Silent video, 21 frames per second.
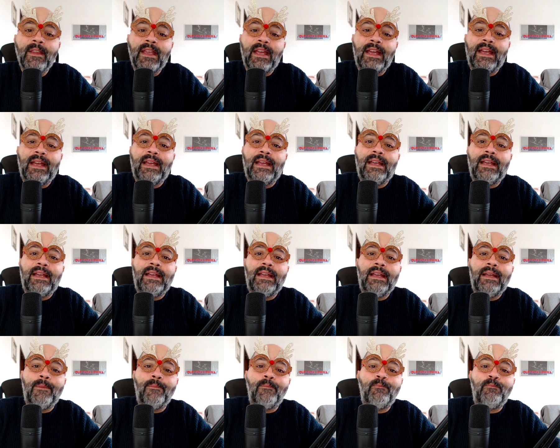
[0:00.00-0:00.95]

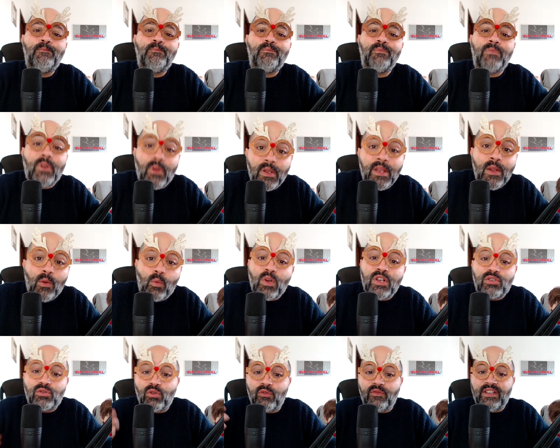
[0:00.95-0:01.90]
Eh, in
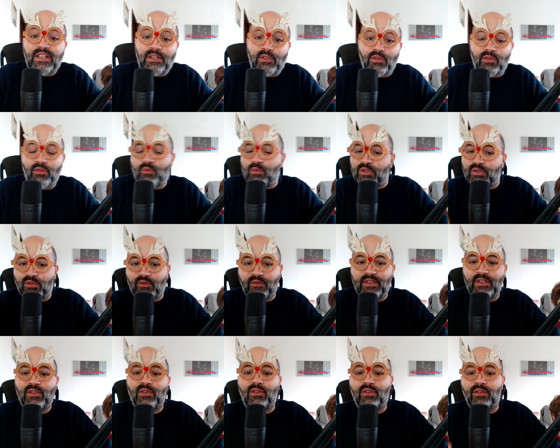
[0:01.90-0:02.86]
questo video, in questo
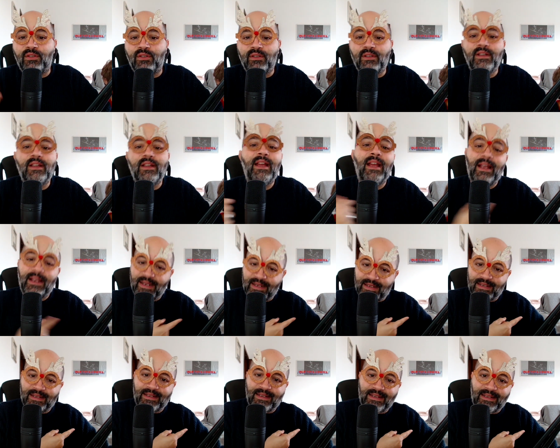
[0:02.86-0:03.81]
video... Io,
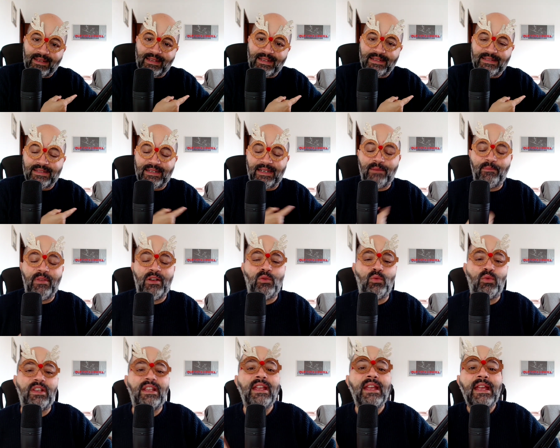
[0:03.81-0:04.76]
ciao! che sarebbe
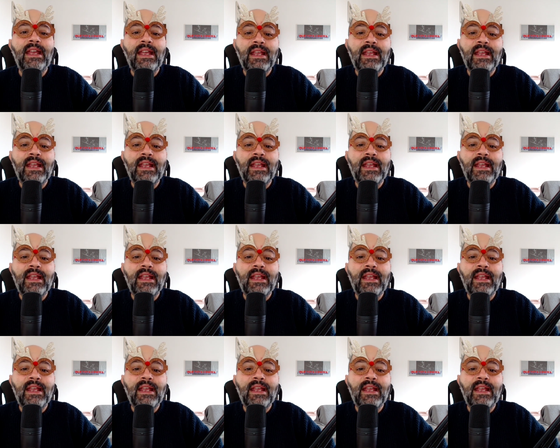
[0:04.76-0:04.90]
lui.